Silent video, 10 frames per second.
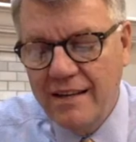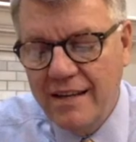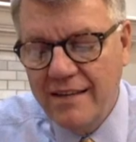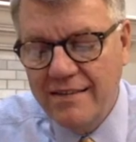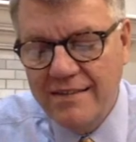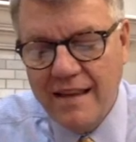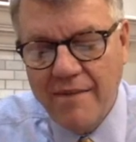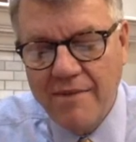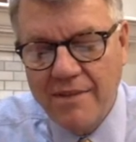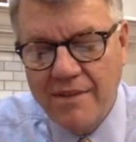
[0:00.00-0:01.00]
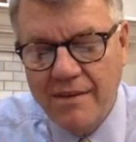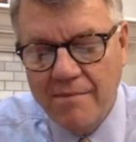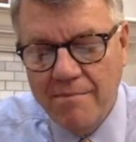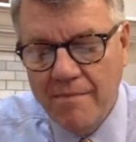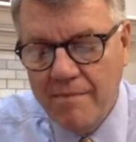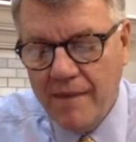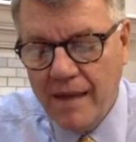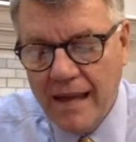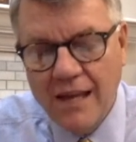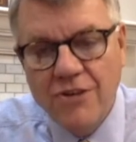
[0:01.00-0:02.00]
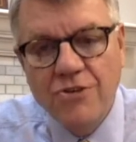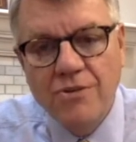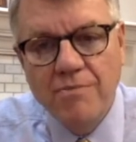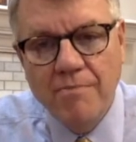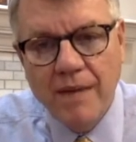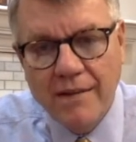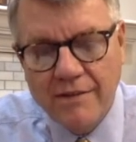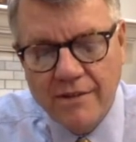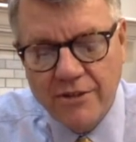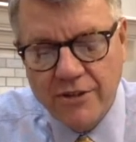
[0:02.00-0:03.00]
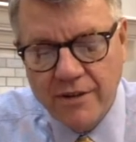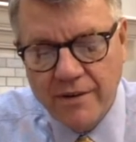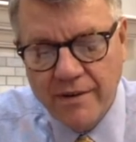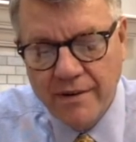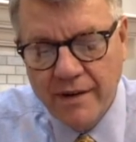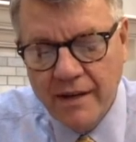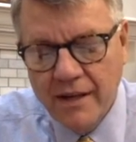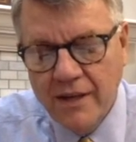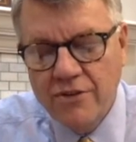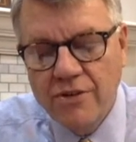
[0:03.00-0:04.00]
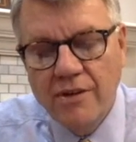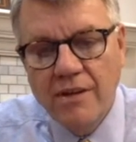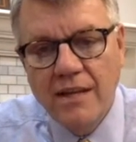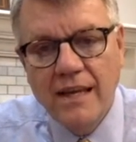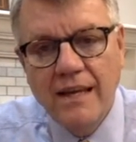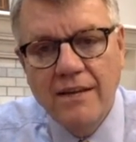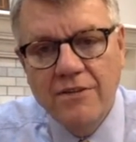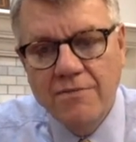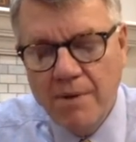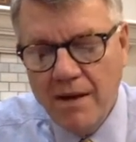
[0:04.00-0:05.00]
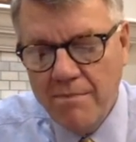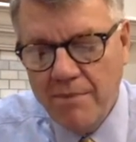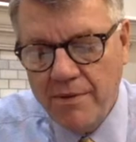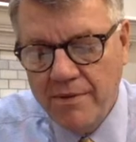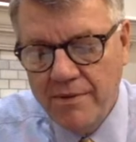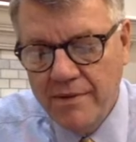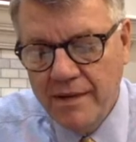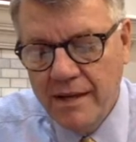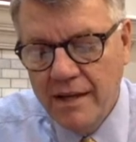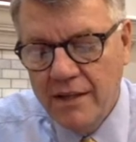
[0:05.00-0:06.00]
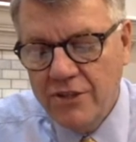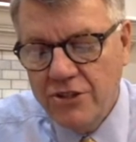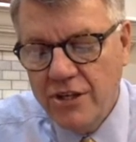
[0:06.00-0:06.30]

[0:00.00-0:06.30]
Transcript: che ci avrebbe mandato il suo settimo angelo messaggero per guidare il suo popolo,